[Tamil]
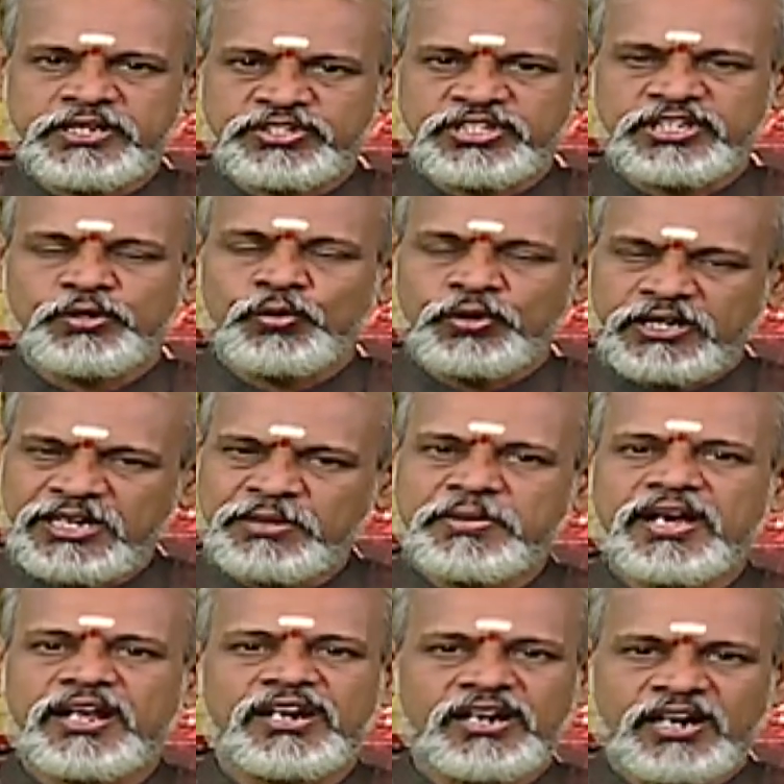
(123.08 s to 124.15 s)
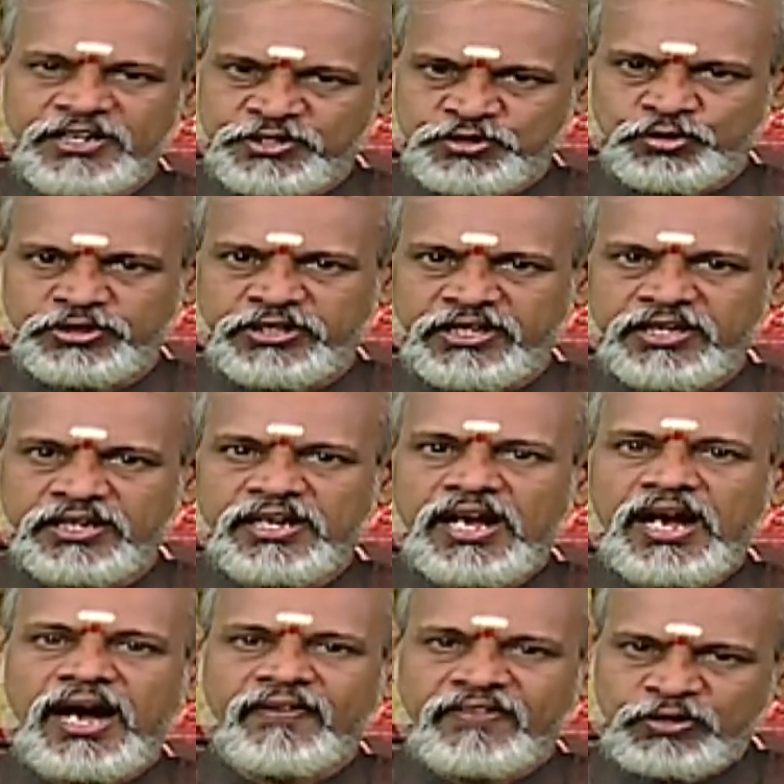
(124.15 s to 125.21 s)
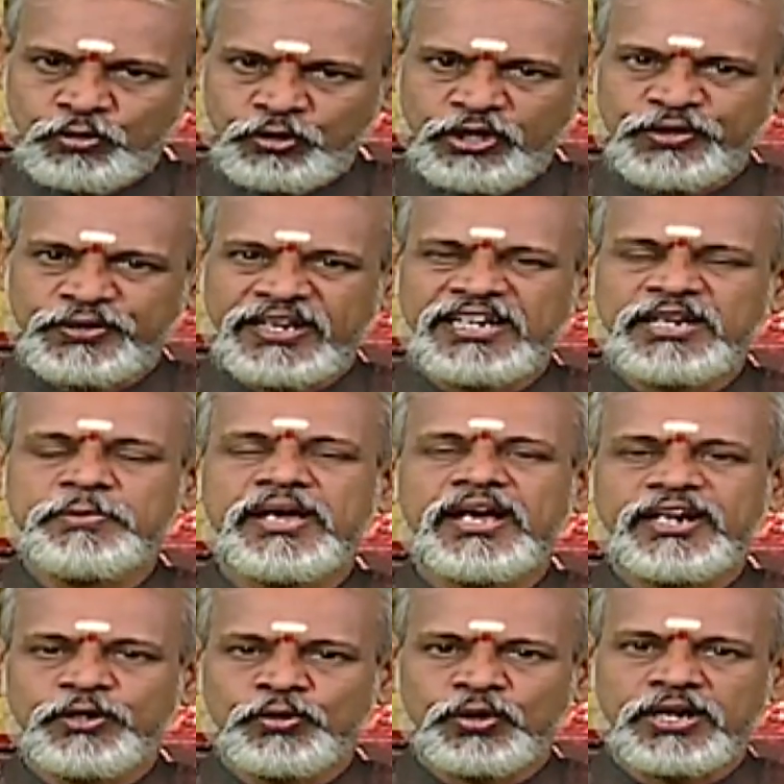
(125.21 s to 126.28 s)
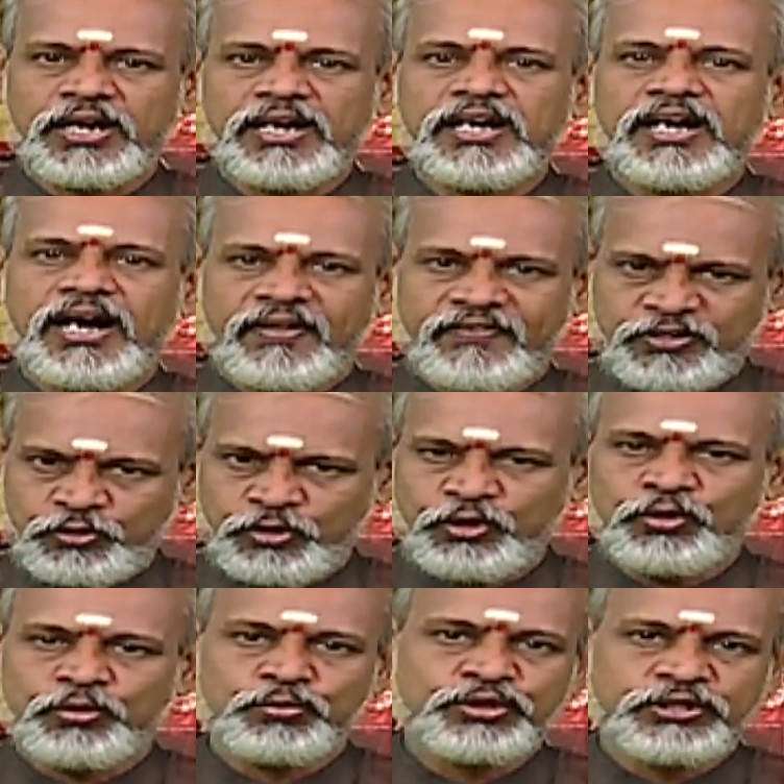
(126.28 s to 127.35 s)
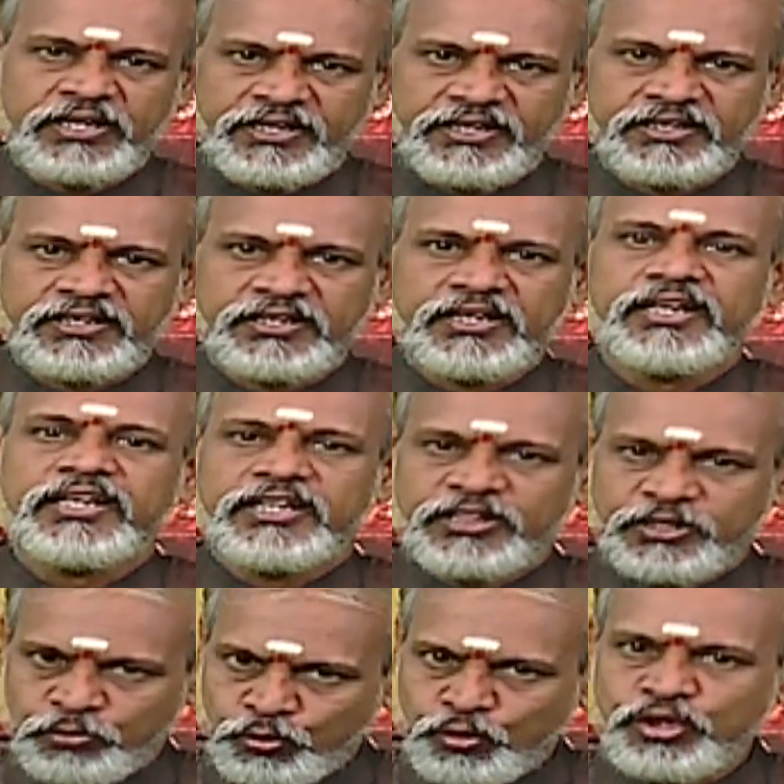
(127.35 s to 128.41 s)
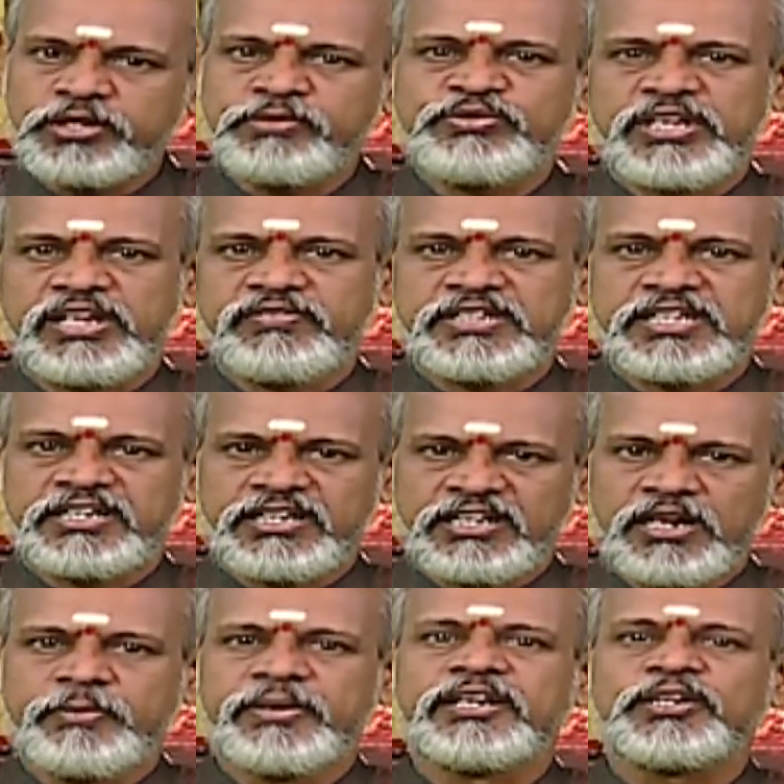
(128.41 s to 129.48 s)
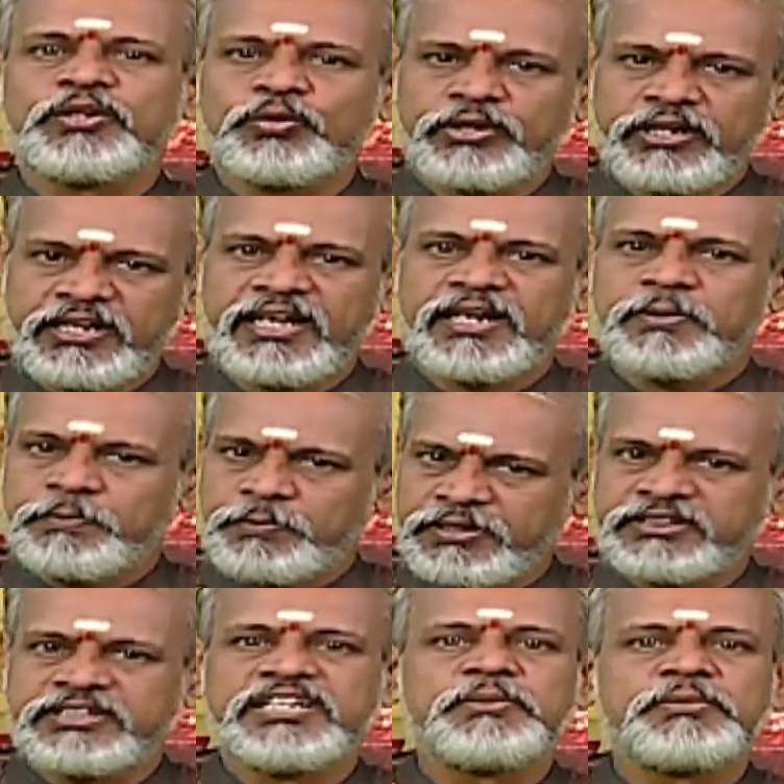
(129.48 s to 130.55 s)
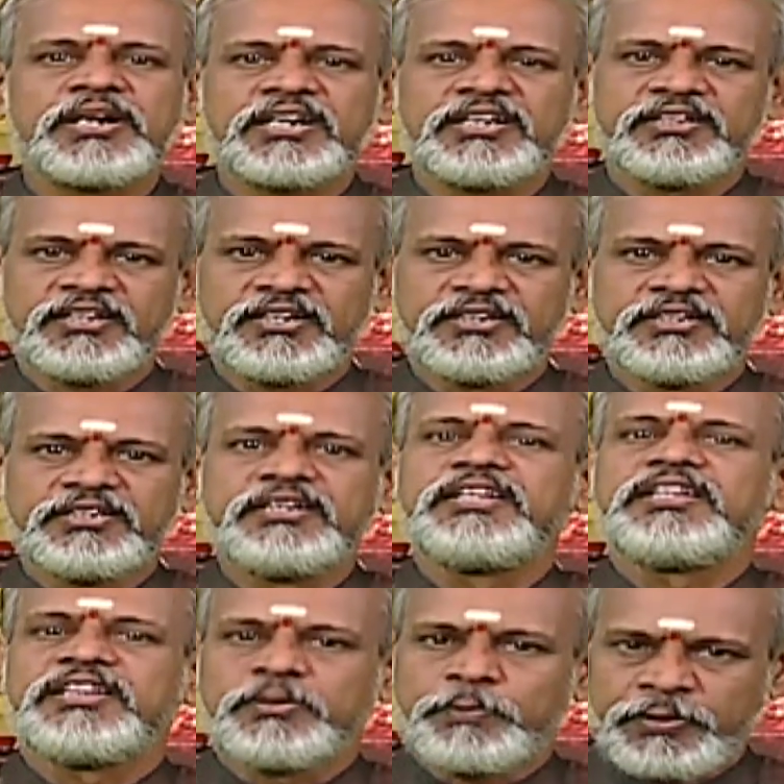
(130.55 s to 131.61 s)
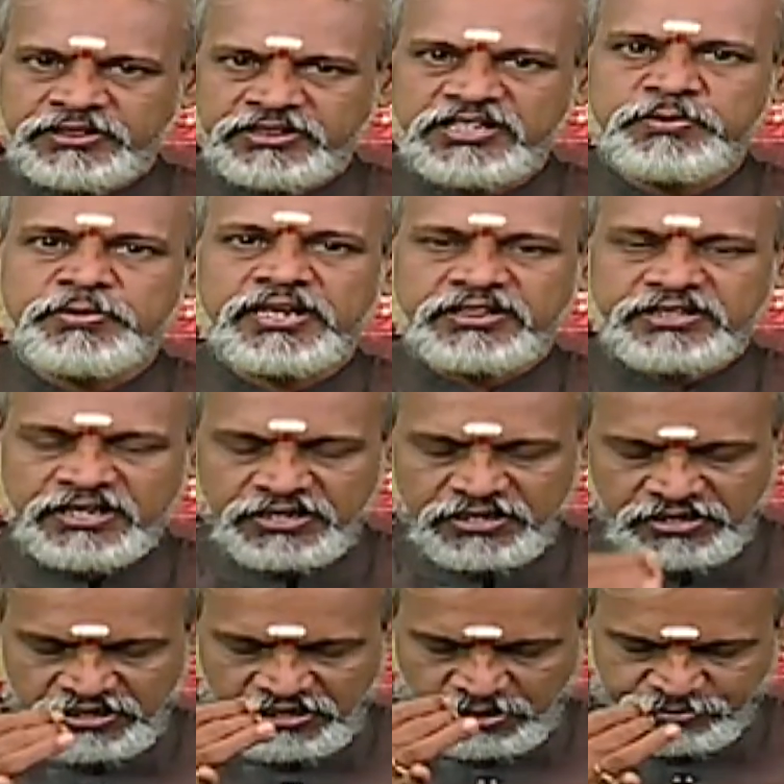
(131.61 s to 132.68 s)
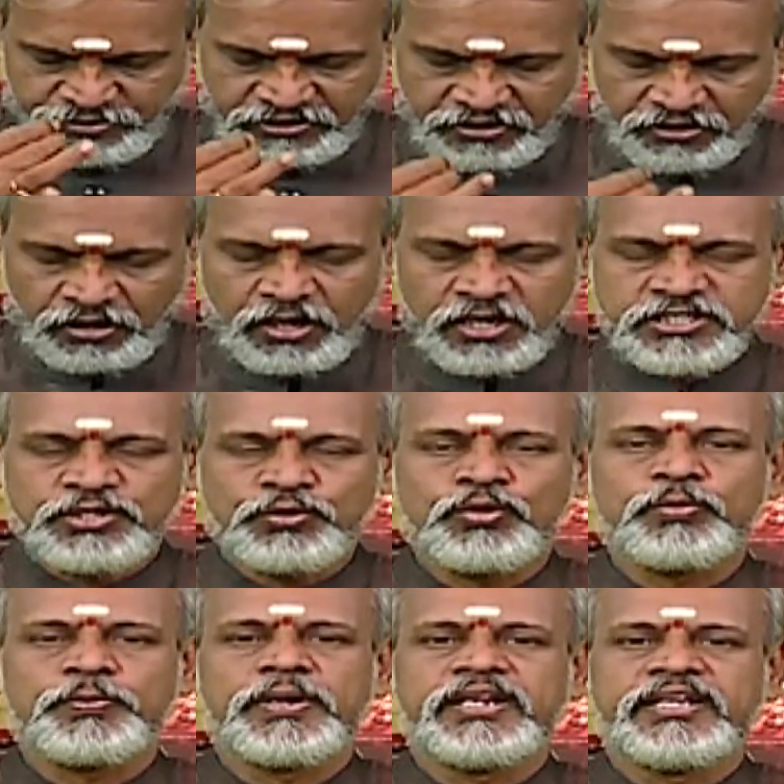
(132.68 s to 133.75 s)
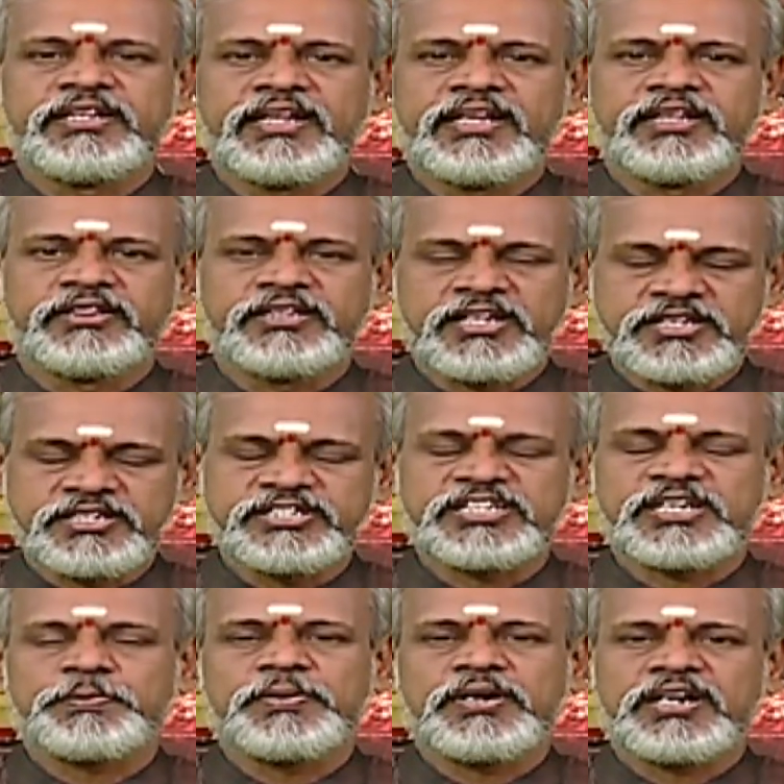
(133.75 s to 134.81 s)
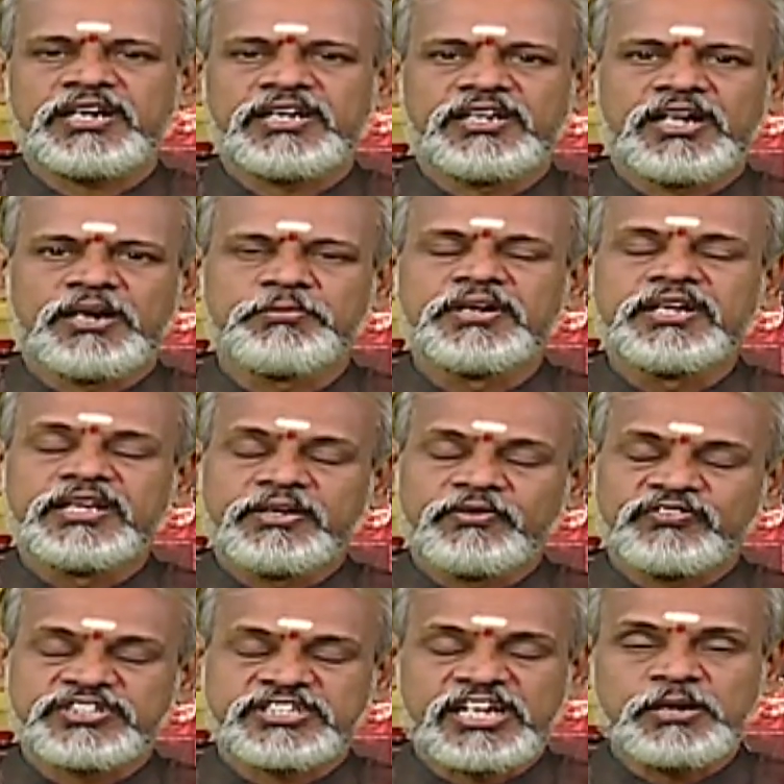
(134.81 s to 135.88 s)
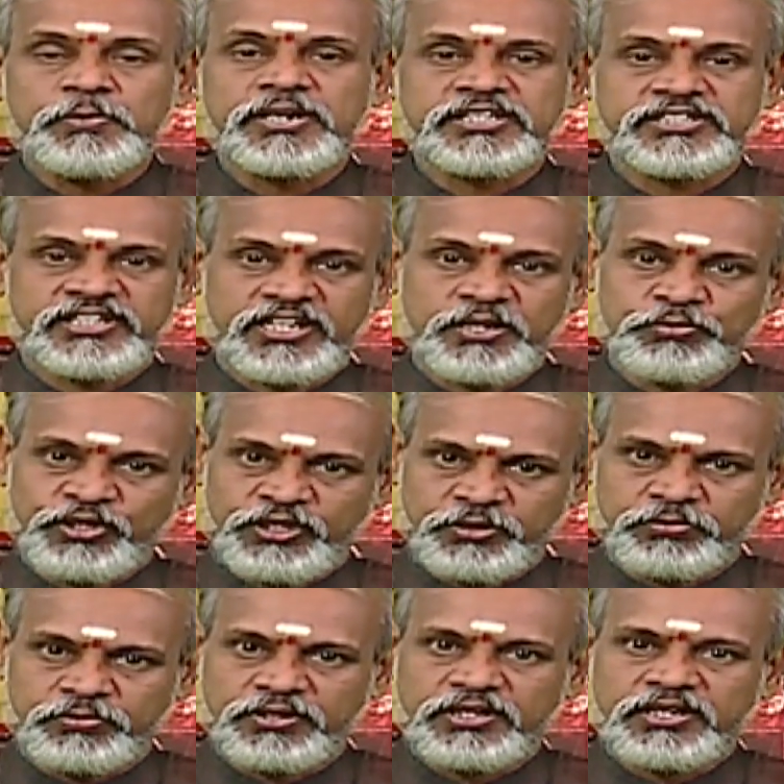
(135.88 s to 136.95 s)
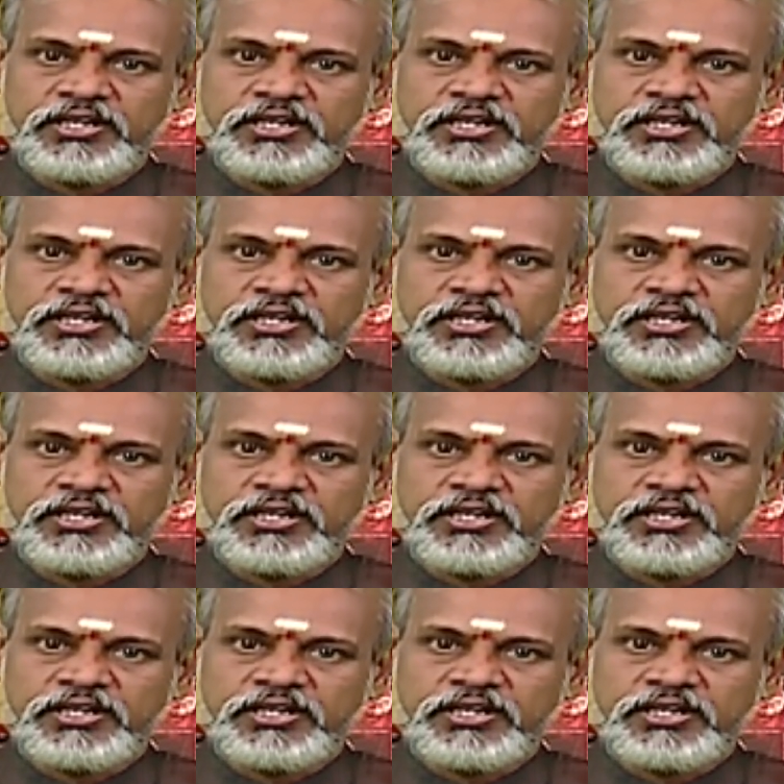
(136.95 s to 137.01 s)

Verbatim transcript: பயிற்சி ஒரு எளிமையான நாடி சுத்தி அதற்குரிய ஒரு எளிமையான யோகா அதற்குரிய ஒரு முதிரை இந்த மூன்றும் செய்வதற்கு நாம் எடுக்கக்கூடிய நேரம் பத்து நிமிடங்கள் தான் இந்த பத்து நிமிடத்தில் நமது ராஜ உறுப்பான இதயத்தை சிறப்பாக நாம் செயல்பட செய்ய முடியும்